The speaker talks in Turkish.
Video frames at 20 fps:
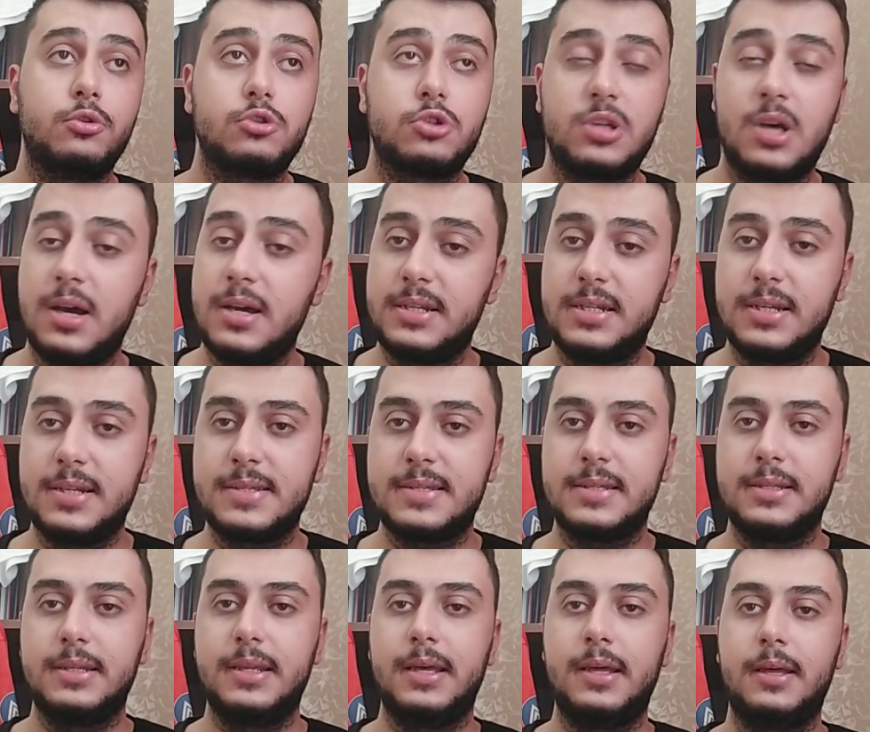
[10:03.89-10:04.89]
Çünkü saha
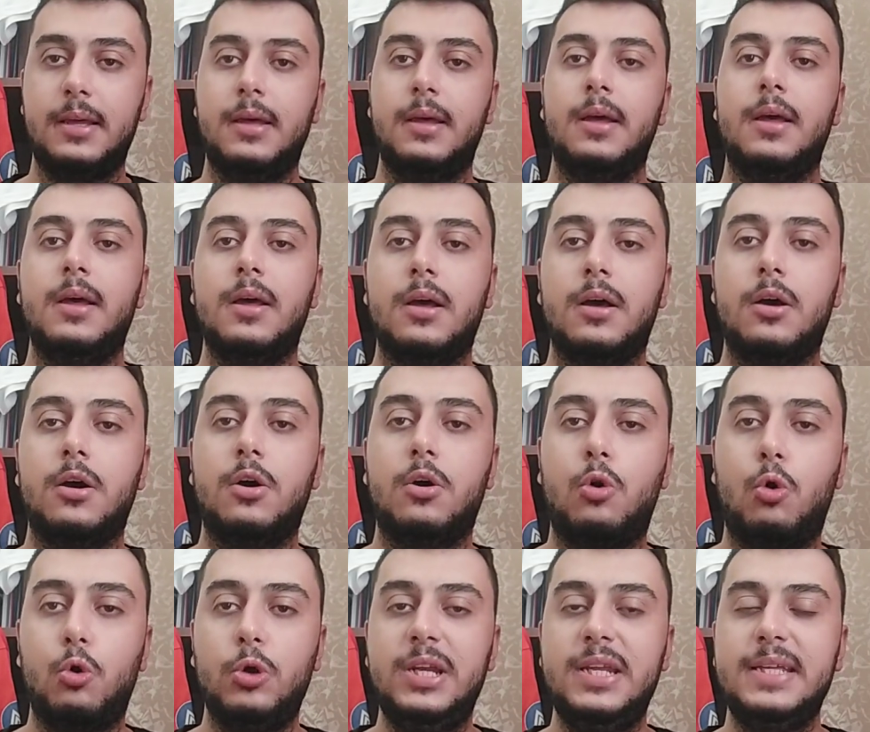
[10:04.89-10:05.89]
içerisinde e,
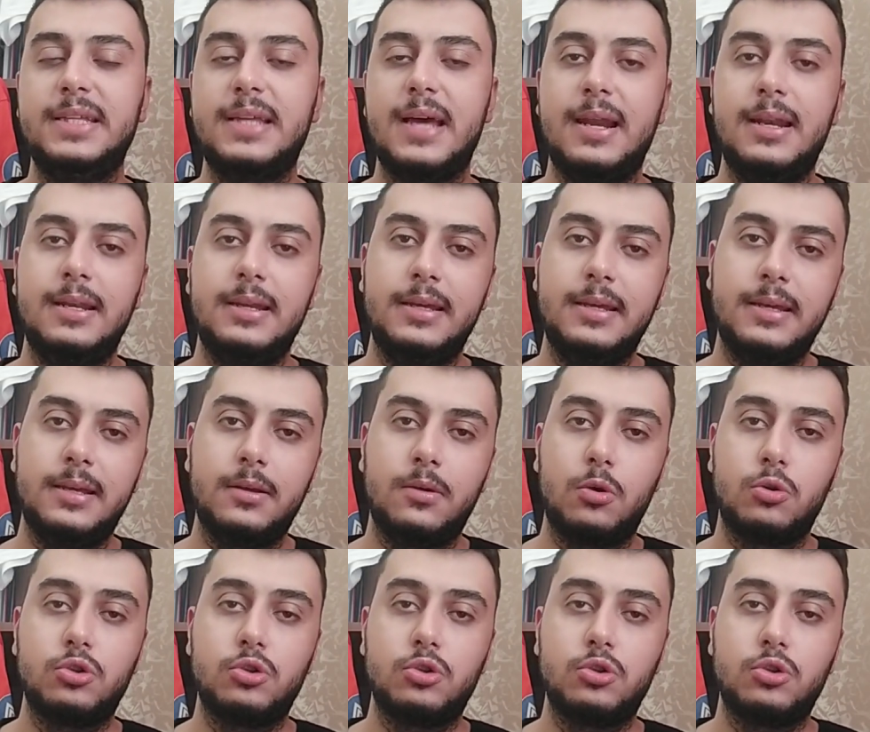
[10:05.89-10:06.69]
o liderliği